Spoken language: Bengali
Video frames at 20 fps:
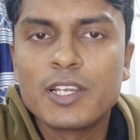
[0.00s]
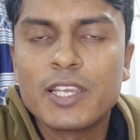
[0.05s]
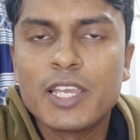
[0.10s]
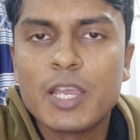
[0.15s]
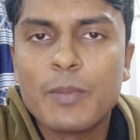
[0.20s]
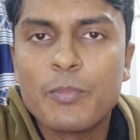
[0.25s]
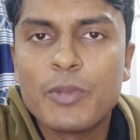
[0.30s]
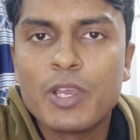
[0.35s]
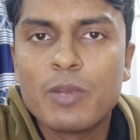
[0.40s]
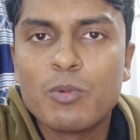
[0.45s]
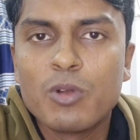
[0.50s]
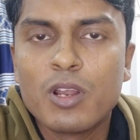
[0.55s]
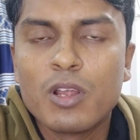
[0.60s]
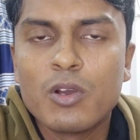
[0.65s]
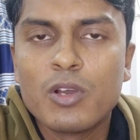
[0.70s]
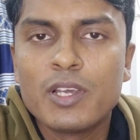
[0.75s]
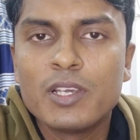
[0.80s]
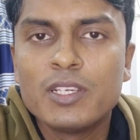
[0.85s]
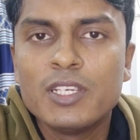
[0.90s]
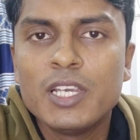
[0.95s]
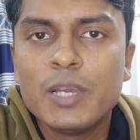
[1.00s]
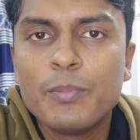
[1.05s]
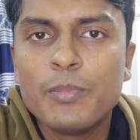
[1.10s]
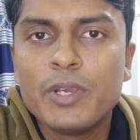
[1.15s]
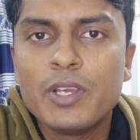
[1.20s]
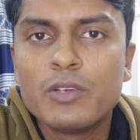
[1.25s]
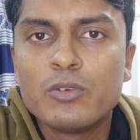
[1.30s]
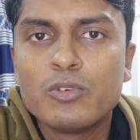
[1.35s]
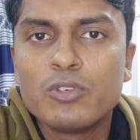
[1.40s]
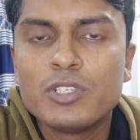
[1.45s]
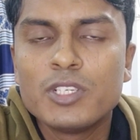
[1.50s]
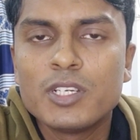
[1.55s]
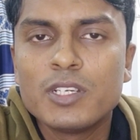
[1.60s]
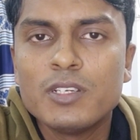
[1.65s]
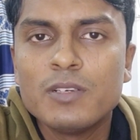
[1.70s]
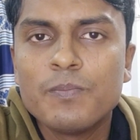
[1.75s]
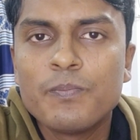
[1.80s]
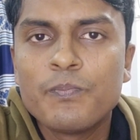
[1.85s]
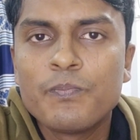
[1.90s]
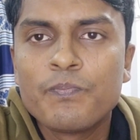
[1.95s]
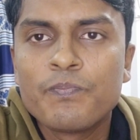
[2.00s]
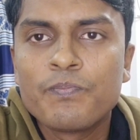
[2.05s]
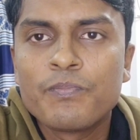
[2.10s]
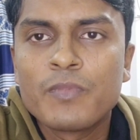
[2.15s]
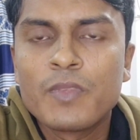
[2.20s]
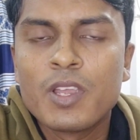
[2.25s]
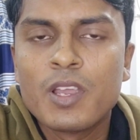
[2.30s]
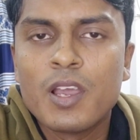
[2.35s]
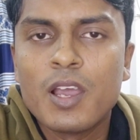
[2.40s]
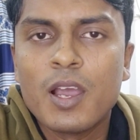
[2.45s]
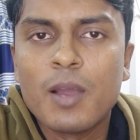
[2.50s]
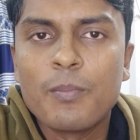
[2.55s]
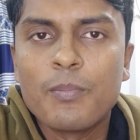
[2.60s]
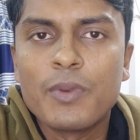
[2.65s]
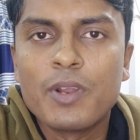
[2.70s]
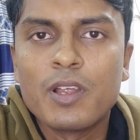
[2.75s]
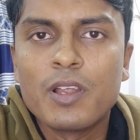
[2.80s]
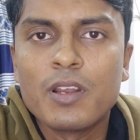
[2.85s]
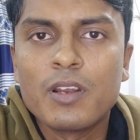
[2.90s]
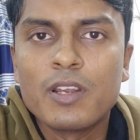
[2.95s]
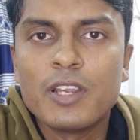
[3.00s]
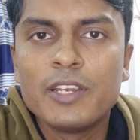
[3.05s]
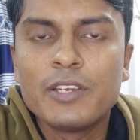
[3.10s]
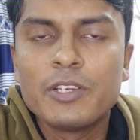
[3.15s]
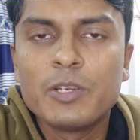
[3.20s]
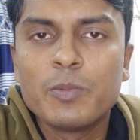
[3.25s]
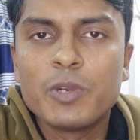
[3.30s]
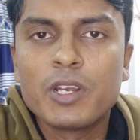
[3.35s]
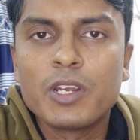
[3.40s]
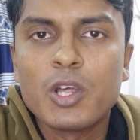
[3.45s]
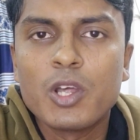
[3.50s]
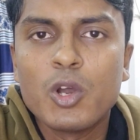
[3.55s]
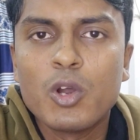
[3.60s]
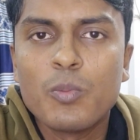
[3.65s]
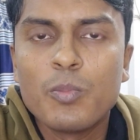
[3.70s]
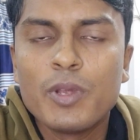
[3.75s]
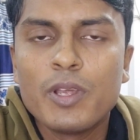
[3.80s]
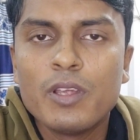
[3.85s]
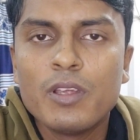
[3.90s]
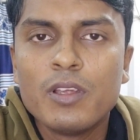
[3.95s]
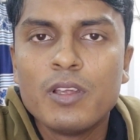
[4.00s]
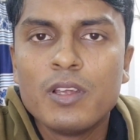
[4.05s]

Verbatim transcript: এটা কেপিআই বলা হয় কেপিআই অনুযায়ী আপনার ইনক্রিমেন্টটা হবে